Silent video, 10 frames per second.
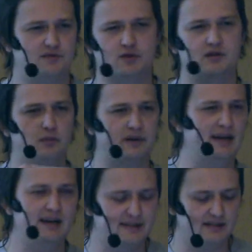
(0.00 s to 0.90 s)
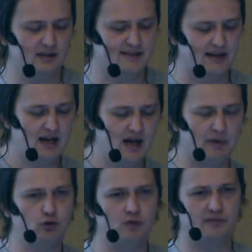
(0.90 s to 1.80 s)
Это все дело параллельно делается.
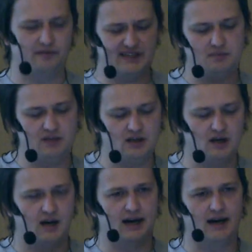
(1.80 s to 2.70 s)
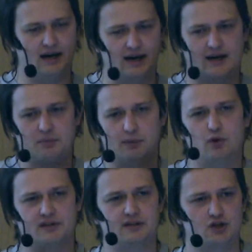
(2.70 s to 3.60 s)
Потом возьми, а, а,
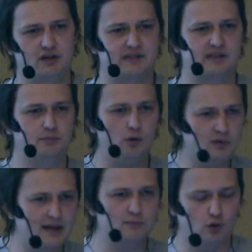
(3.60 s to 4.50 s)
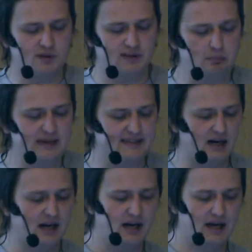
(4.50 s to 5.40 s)
обработай это JavaScript каким-то образом
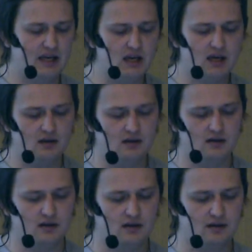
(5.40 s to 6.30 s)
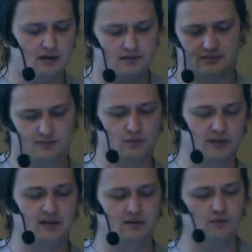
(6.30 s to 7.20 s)
быстро и, ну,
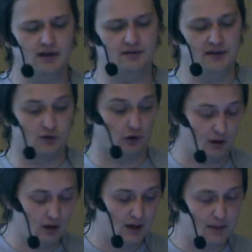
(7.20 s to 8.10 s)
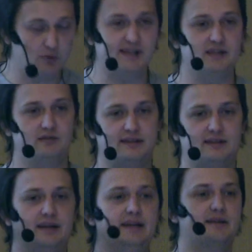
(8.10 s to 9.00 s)
и, и все. После этого
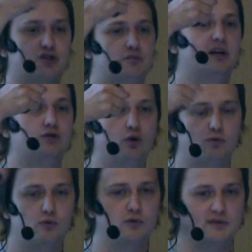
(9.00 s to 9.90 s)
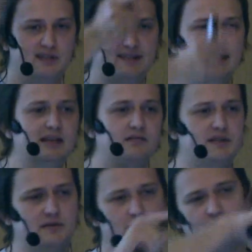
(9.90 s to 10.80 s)
этот аналитик нажимает кнопку
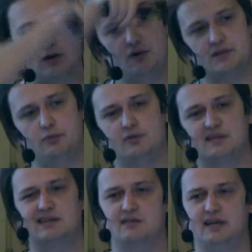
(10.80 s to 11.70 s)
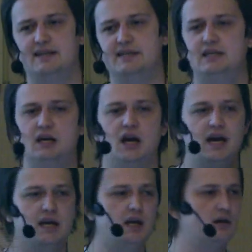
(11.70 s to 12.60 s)
«Заинсталлировать», э, проходится полный цикл CI-CD,
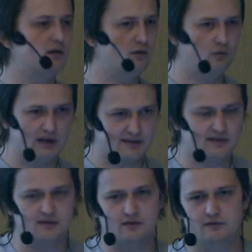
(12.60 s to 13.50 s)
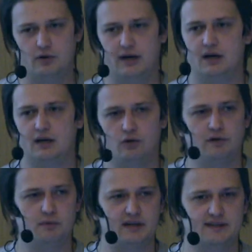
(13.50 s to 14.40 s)
и у вас, э, вуаля,
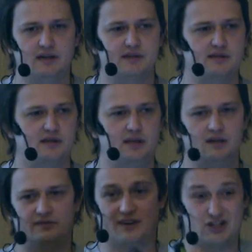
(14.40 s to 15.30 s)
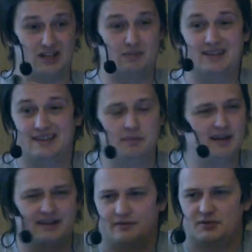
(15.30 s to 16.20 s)
новый микросервис, и ваша команда,
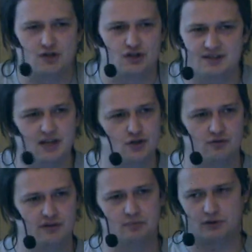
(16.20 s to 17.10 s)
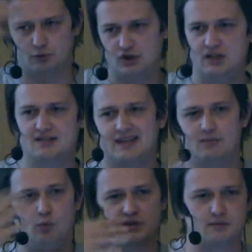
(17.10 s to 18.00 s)
домен, она вообще даже не знает, что к ним подключились,
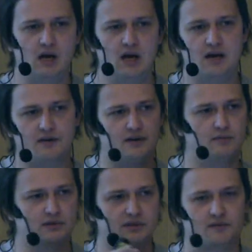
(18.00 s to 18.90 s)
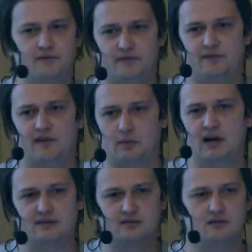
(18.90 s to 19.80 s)
каким образом э, вот этот
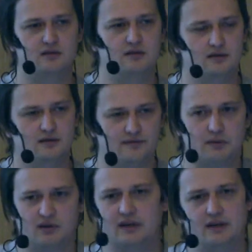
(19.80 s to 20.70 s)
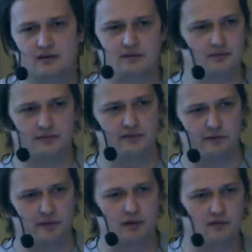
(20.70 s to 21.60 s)
формат э, выбрали, вы,
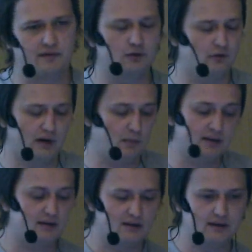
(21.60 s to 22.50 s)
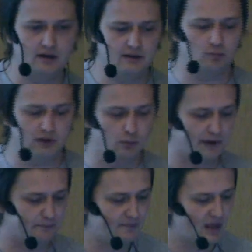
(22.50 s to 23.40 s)
выбрала фронтовая команда и так далее и тому подобное.